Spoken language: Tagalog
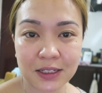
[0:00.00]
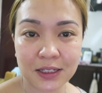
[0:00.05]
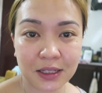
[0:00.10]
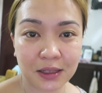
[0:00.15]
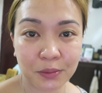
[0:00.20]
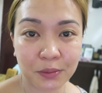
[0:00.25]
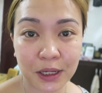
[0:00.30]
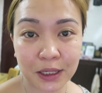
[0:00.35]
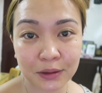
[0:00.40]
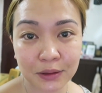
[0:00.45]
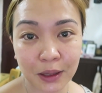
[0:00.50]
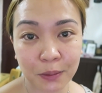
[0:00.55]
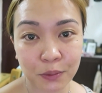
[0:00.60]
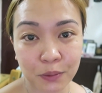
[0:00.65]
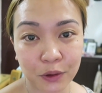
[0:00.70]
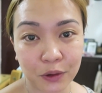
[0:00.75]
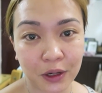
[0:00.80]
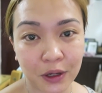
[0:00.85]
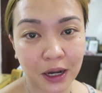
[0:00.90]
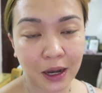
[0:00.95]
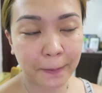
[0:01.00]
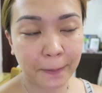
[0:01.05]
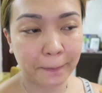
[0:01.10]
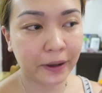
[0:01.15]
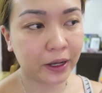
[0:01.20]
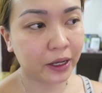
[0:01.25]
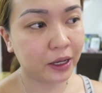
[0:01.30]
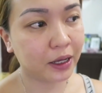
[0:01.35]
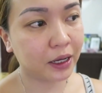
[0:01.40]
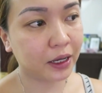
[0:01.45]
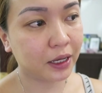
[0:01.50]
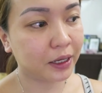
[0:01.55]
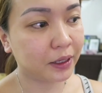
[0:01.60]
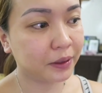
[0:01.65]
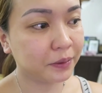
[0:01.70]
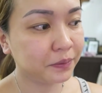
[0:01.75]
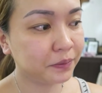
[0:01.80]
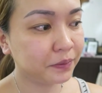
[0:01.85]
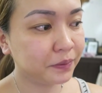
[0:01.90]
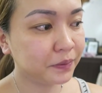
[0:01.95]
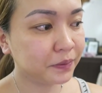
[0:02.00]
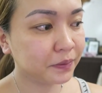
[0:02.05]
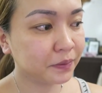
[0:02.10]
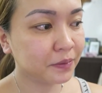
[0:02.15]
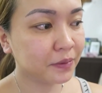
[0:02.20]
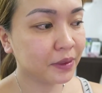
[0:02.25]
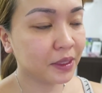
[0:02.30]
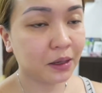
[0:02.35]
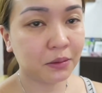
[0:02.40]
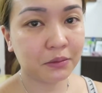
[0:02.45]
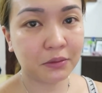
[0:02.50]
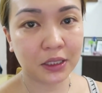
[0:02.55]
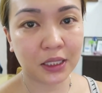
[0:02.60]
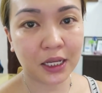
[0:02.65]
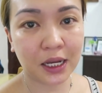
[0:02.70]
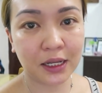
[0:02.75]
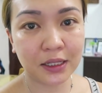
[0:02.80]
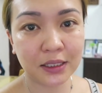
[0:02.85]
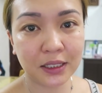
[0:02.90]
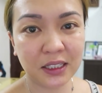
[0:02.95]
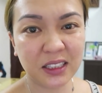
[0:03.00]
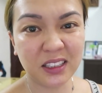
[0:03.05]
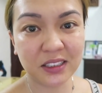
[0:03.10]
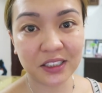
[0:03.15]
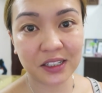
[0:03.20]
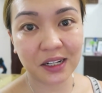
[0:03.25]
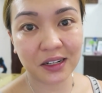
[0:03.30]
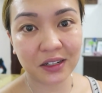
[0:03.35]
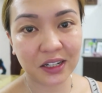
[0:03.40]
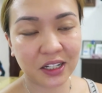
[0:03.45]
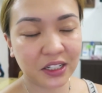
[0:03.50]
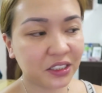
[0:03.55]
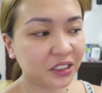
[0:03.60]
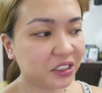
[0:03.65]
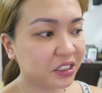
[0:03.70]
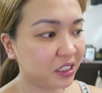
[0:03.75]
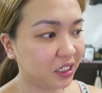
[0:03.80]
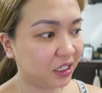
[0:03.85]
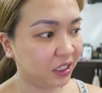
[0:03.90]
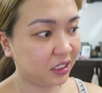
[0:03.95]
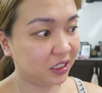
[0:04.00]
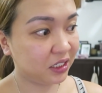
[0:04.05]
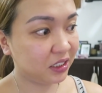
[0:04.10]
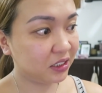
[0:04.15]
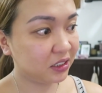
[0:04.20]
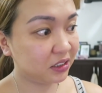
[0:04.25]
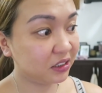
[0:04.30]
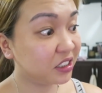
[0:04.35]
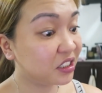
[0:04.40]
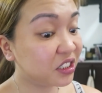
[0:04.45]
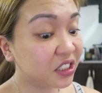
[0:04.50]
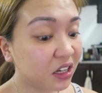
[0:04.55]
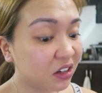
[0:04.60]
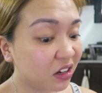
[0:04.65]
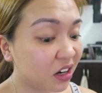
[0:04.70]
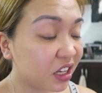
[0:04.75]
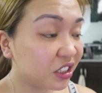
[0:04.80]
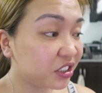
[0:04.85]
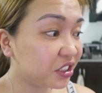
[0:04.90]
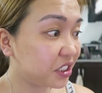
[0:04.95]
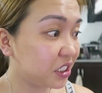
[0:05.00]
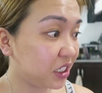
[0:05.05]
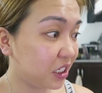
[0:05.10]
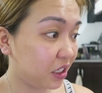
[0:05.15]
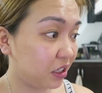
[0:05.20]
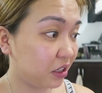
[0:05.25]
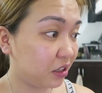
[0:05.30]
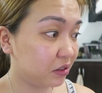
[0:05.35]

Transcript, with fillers: Kasi diba ang tempura kapag ka matagal na hindi siya crunchy. Hindi siya crunchy.